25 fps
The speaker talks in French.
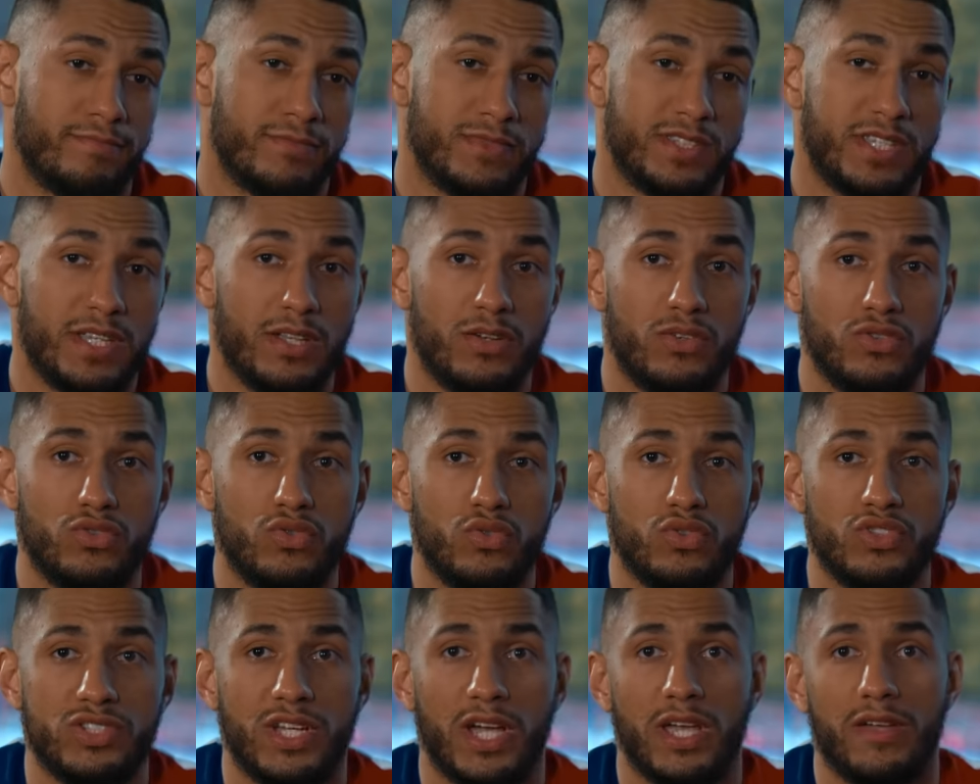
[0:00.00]
Tu sais, le
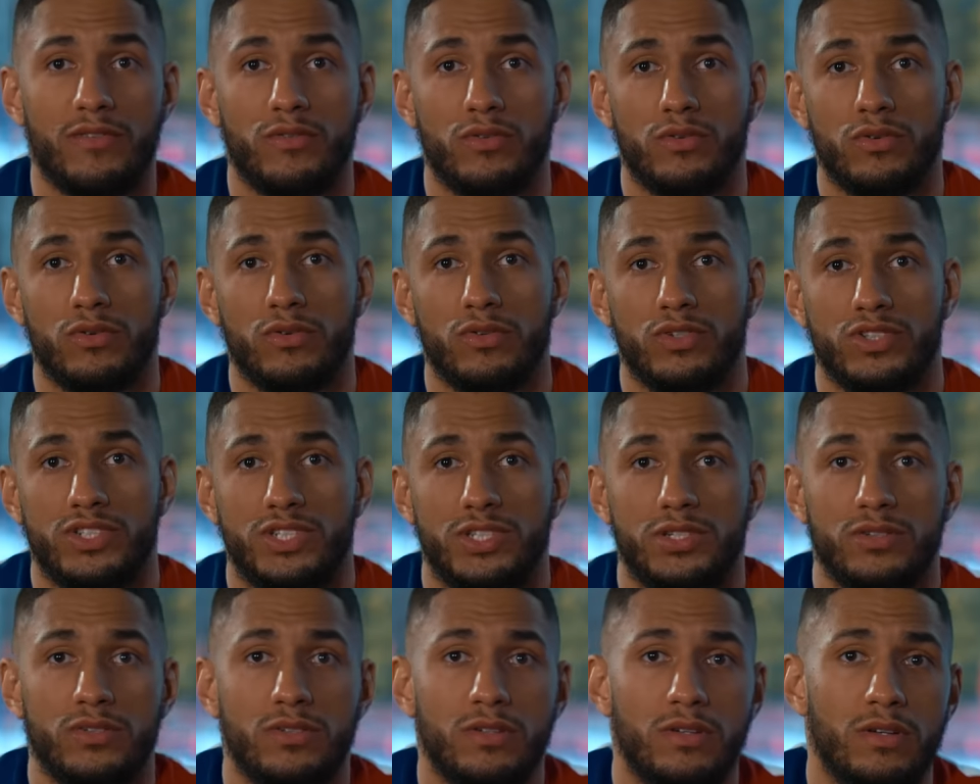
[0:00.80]
jour où j'arrive au
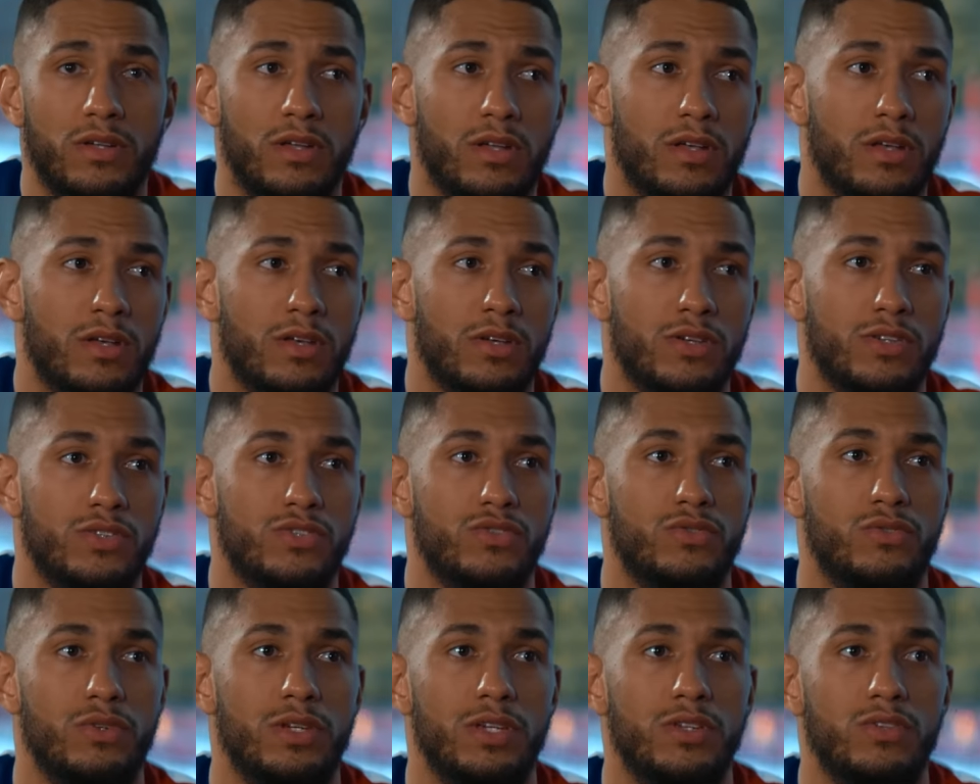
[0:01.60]
JO, je
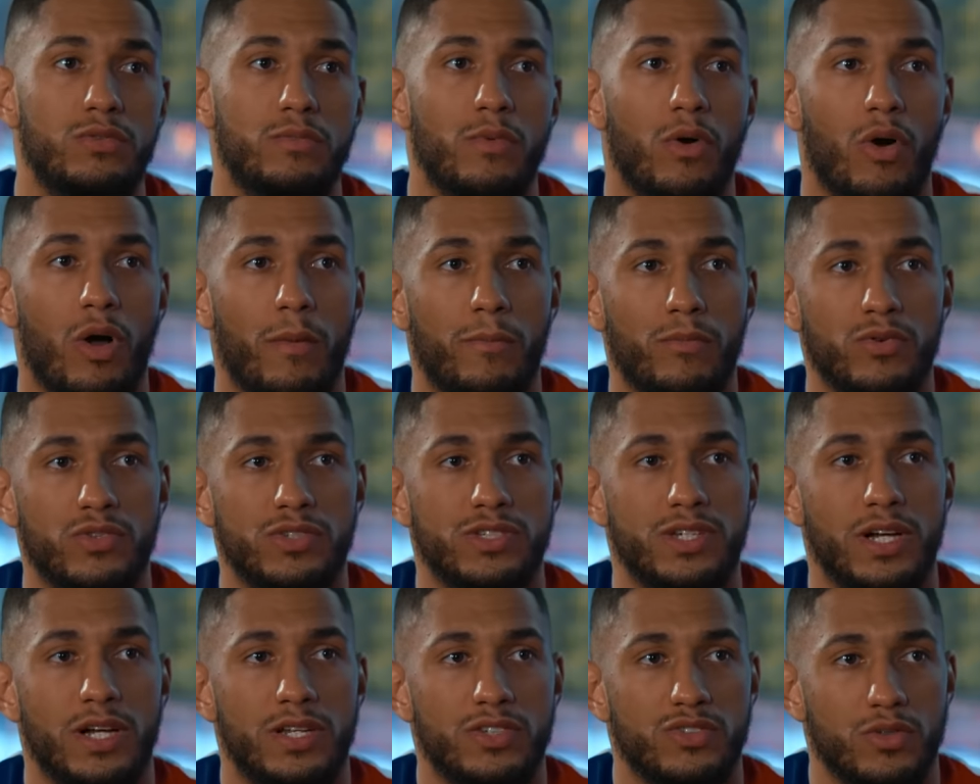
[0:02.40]
suis numéro un
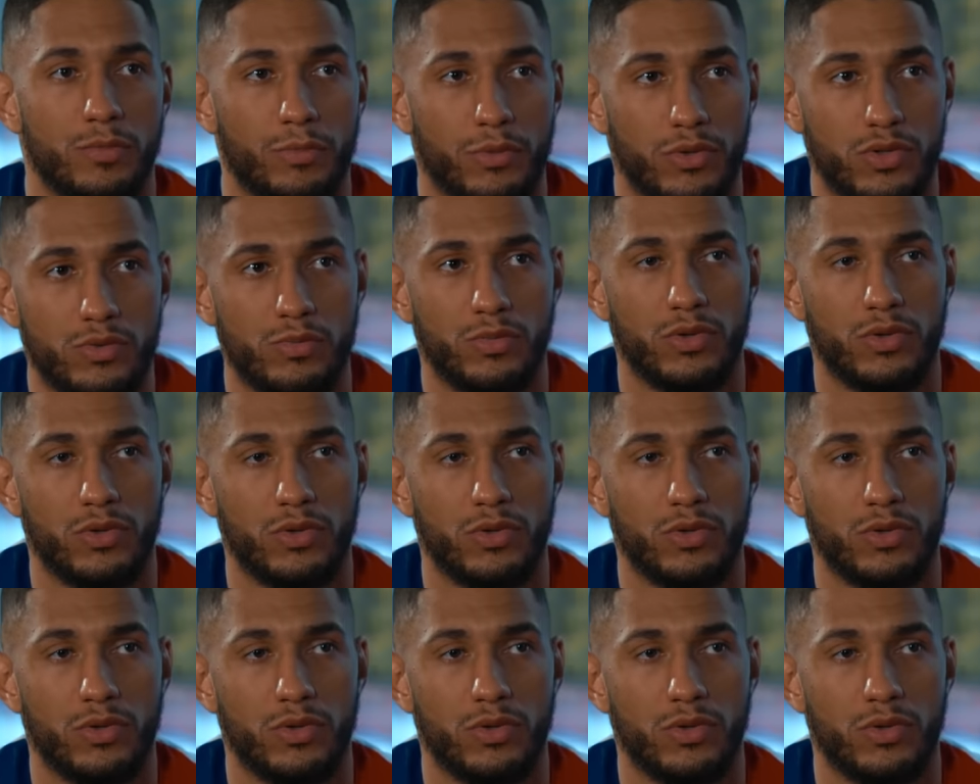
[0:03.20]
mondial, champion du